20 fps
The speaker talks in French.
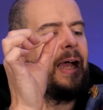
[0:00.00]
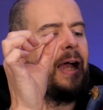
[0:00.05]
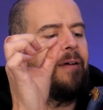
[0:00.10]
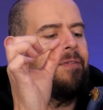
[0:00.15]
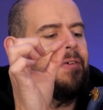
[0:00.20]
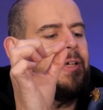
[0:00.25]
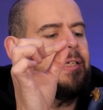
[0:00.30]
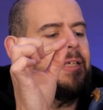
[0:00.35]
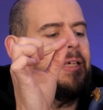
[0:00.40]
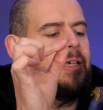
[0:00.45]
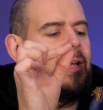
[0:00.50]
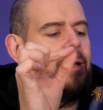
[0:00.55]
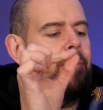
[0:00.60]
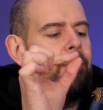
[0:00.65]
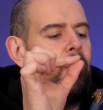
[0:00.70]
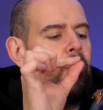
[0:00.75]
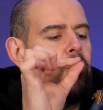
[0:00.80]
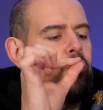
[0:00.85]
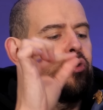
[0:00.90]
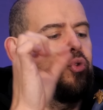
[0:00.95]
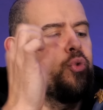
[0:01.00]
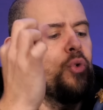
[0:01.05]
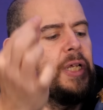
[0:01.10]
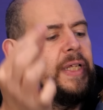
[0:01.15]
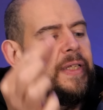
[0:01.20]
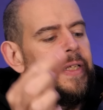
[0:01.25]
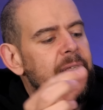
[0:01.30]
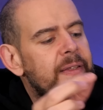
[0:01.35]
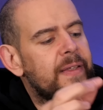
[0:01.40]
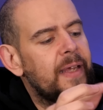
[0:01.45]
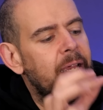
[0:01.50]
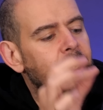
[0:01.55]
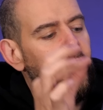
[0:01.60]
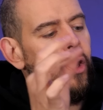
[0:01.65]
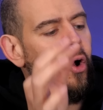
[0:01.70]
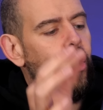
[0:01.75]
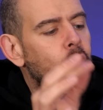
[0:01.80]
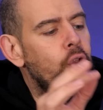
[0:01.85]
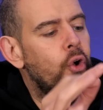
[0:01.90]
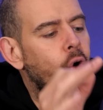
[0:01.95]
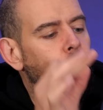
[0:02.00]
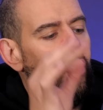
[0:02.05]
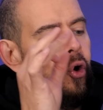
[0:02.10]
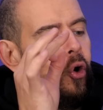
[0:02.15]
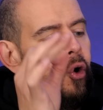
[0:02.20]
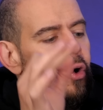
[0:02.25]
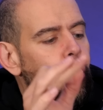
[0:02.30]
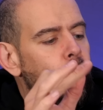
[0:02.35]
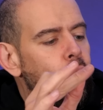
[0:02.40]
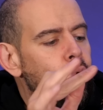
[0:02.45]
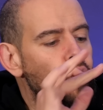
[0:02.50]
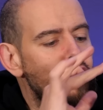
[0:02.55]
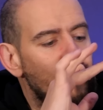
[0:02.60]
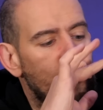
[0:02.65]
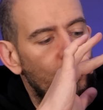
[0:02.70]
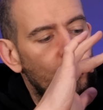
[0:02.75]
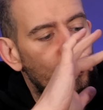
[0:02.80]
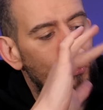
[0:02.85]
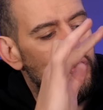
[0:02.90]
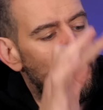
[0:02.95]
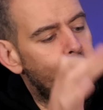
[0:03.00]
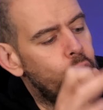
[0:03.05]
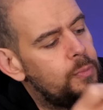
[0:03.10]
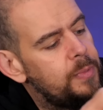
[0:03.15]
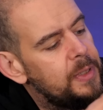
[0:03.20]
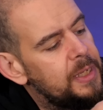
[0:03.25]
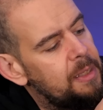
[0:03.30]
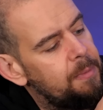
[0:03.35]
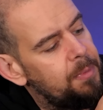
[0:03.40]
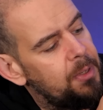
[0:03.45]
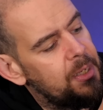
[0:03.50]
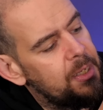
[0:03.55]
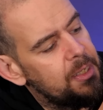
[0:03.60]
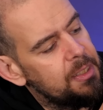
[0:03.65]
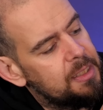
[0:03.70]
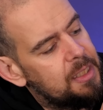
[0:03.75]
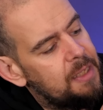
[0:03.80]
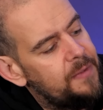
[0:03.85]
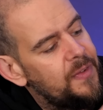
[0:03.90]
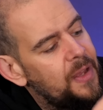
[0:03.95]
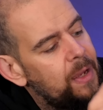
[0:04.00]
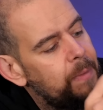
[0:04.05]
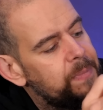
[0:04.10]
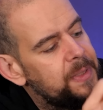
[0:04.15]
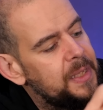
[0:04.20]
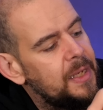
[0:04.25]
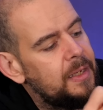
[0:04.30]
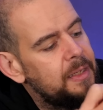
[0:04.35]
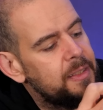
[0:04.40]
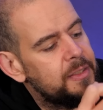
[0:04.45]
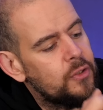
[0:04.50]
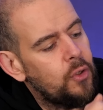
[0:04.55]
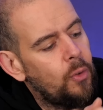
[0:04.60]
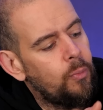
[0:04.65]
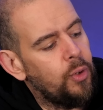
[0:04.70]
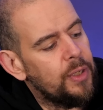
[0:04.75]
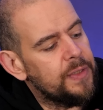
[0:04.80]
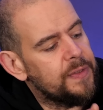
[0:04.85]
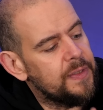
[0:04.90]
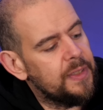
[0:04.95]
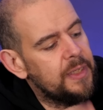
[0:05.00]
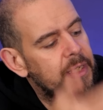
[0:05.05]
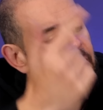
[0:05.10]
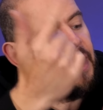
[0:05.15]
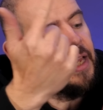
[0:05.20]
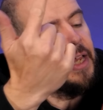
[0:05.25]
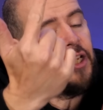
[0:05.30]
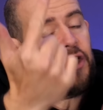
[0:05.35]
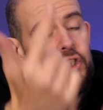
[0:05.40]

avec également tous les détails en or rouge sublime qui vient bien s'emboîter.